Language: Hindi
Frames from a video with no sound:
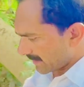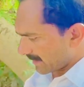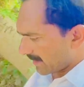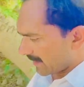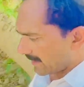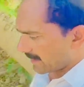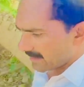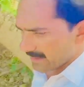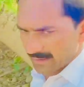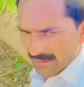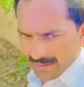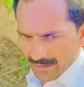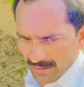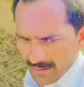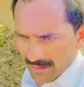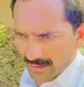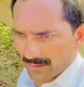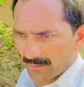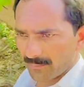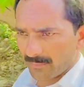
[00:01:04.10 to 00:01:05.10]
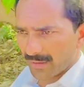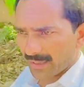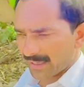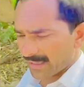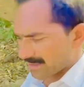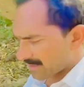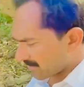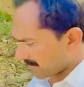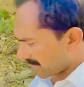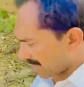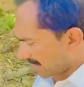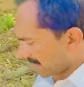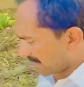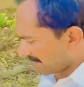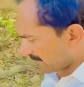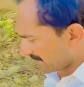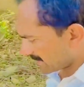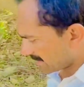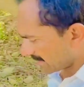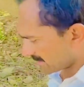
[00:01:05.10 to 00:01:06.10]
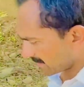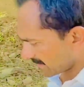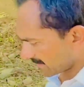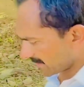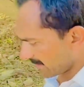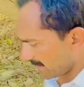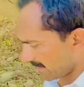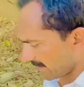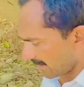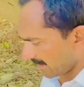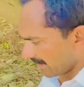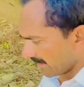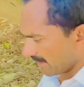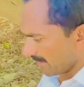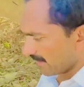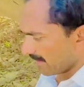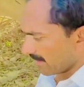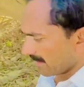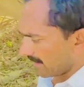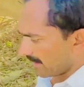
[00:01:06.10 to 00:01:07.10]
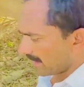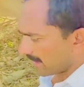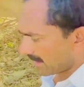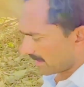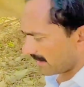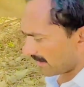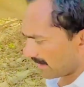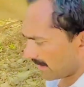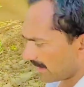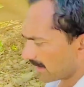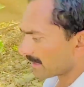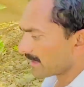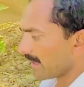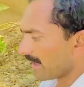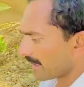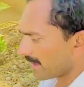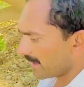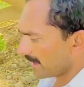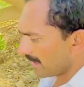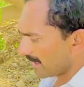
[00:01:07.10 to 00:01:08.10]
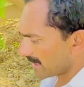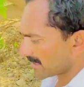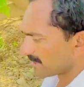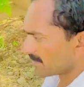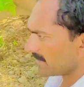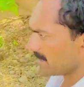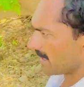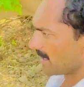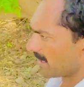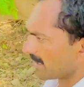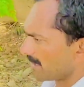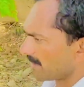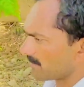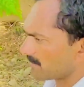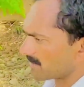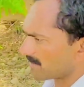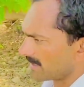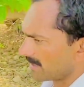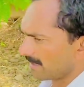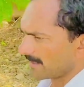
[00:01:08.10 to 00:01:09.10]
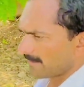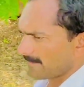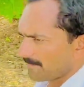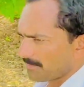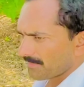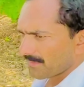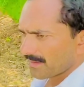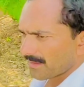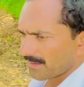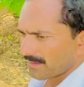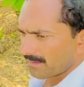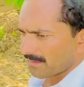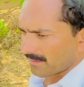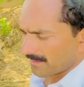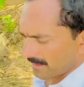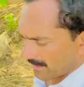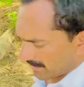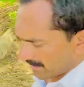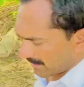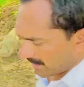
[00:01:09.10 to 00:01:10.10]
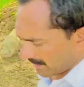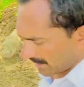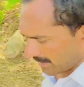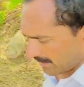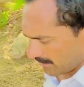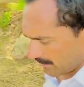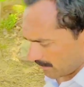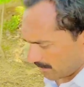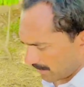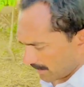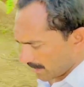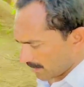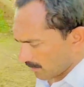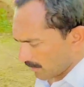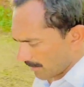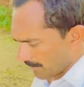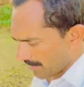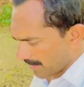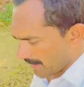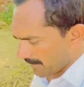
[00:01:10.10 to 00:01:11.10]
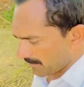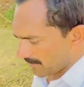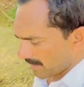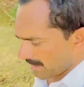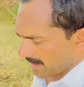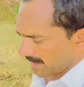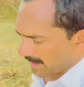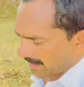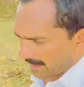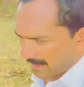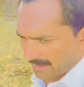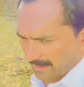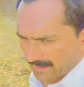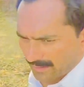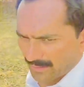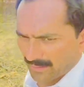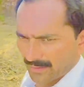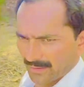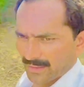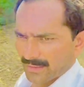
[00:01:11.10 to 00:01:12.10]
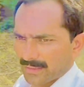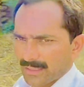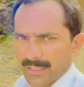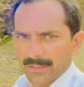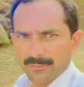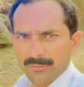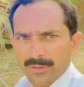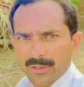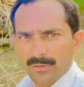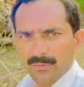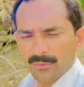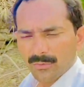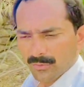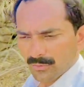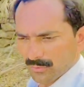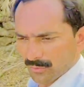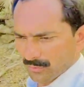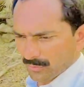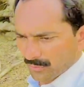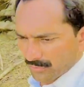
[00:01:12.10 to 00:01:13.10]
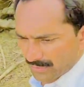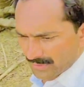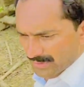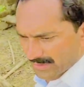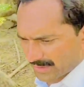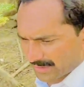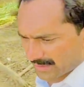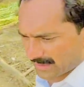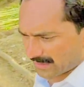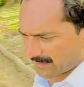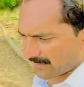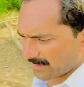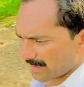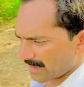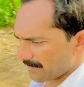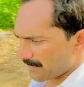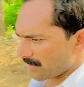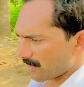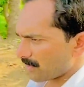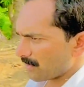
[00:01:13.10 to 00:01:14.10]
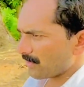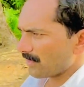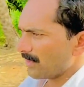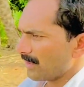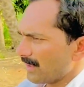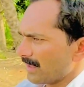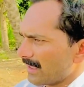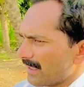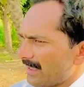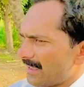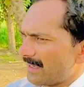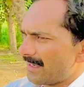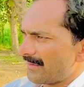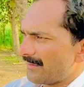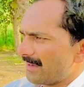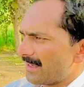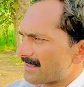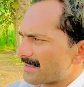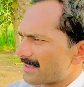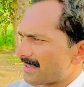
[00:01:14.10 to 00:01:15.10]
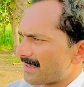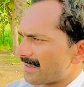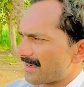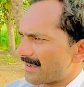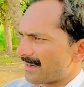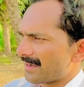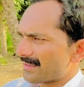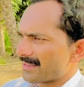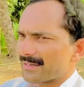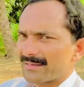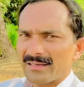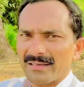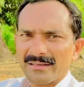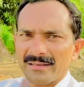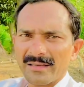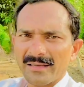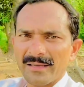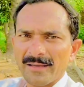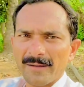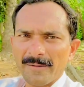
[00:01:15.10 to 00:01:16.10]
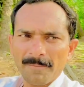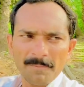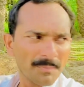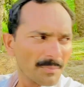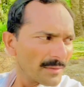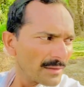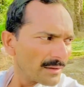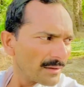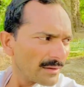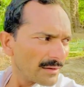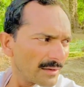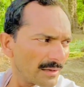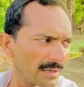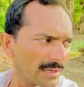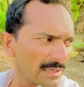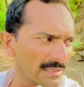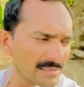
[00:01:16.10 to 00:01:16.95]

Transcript: ਨਾ ਅੱਜ ਬਾਰਿਸ਼ ਵਗੈਰਾ ਵੀ ਥੀ लेकिन अंधारी लाजमी आके हमसे हूँ देखो आप आमदी है या कहना तो तुसे को विजिट करवे दे ये नवी सरिया राधे से सही ये